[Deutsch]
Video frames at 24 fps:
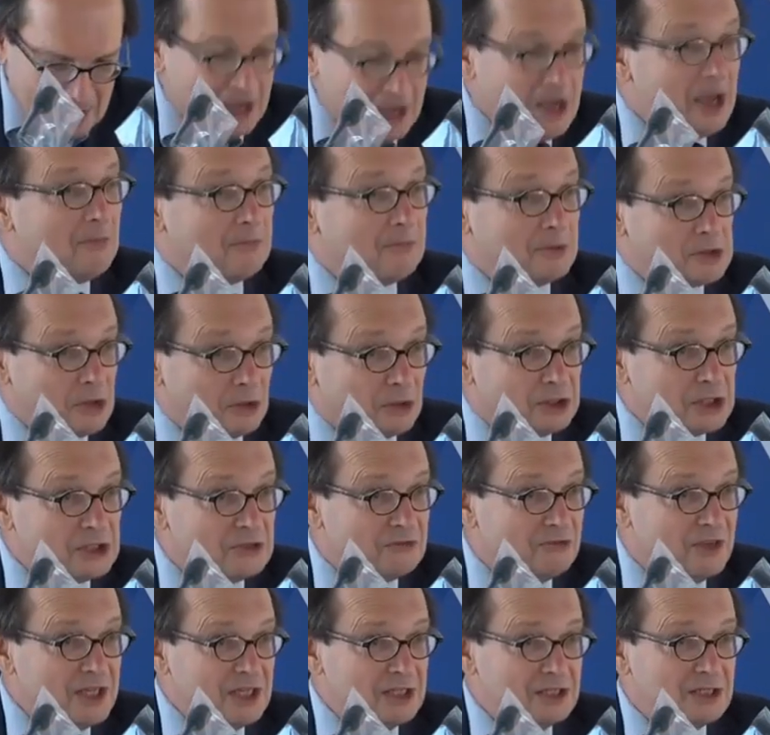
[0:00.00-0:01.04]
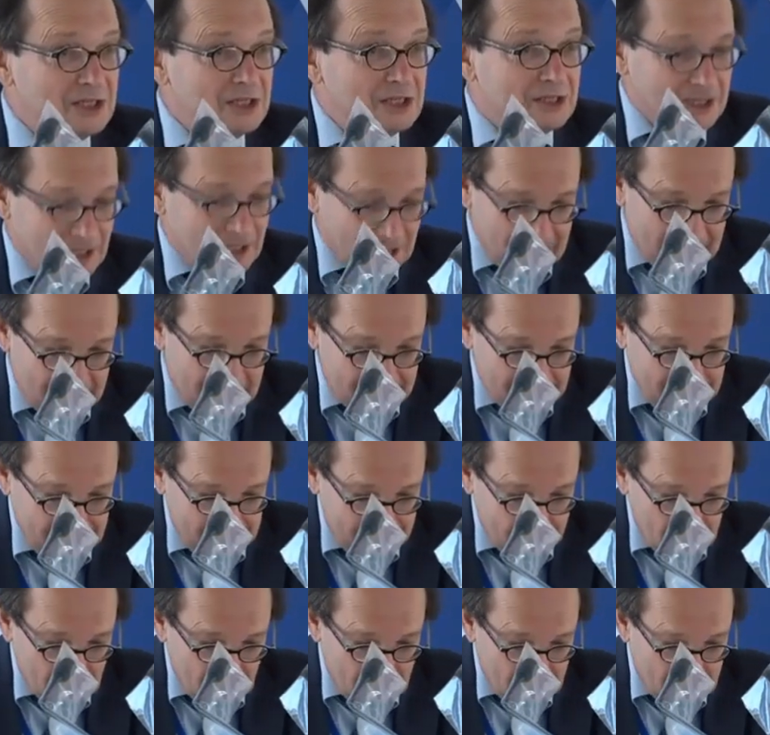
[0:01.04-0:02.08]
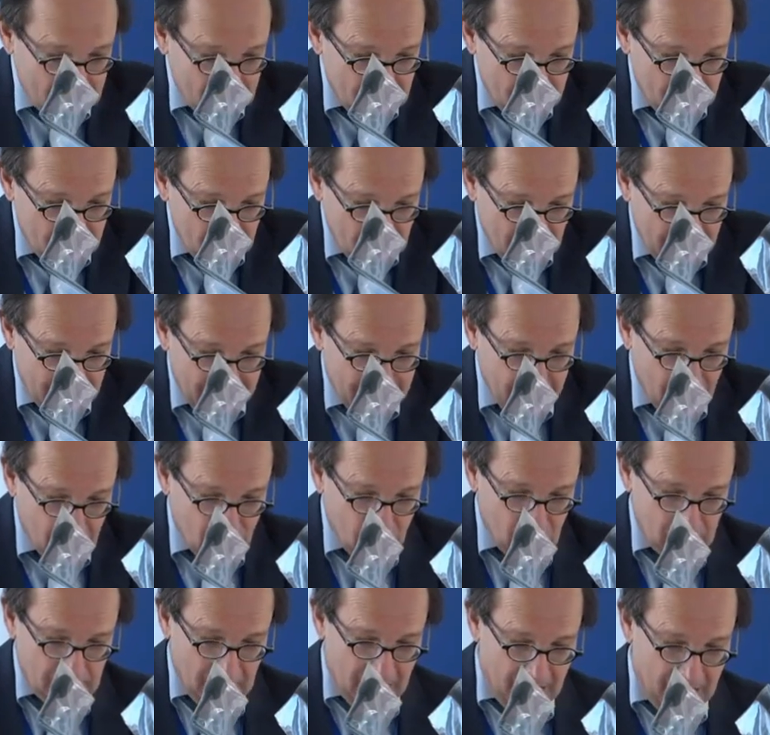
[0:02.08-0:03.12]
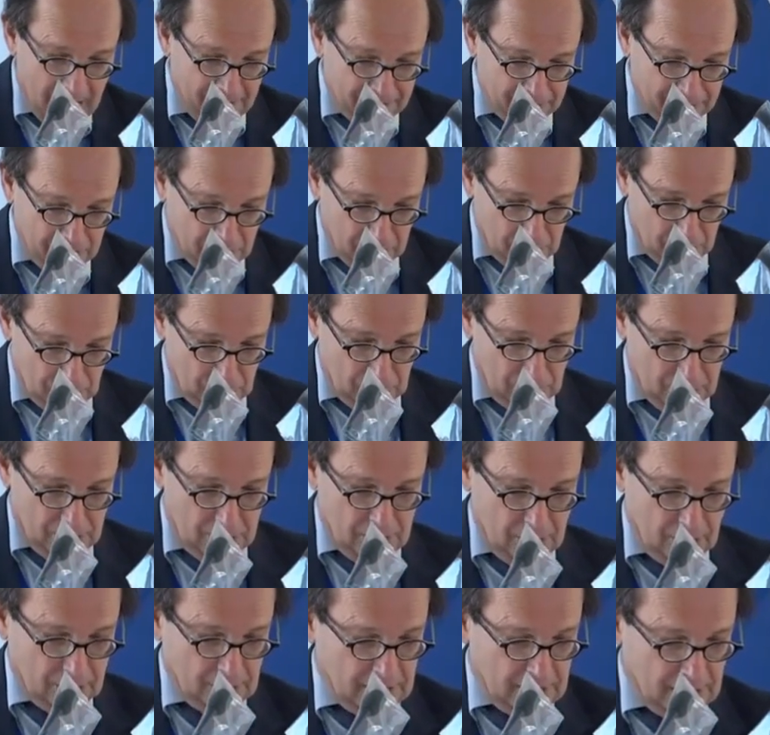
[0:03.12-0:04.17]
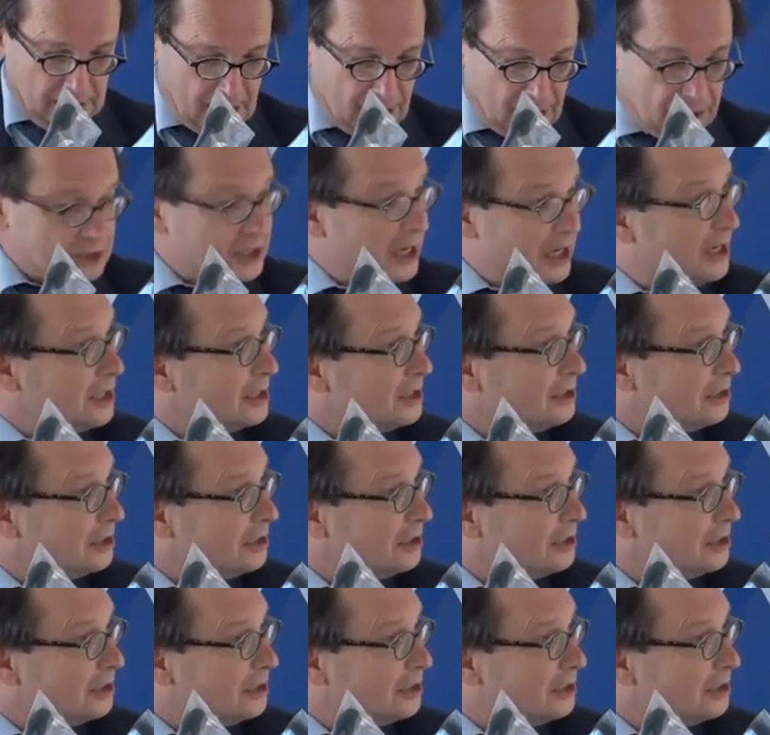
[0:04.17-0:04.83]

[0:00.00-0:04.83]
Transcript: Besonders wichtig daran ist die Beschränkung der Haftgründe und ein ausreichender